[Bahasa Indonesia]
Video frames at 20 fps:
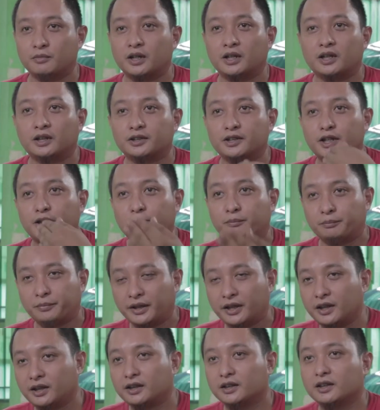barang
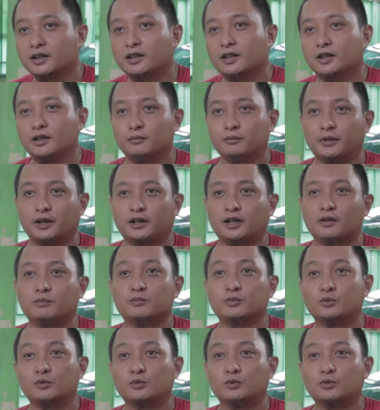nyampe mereka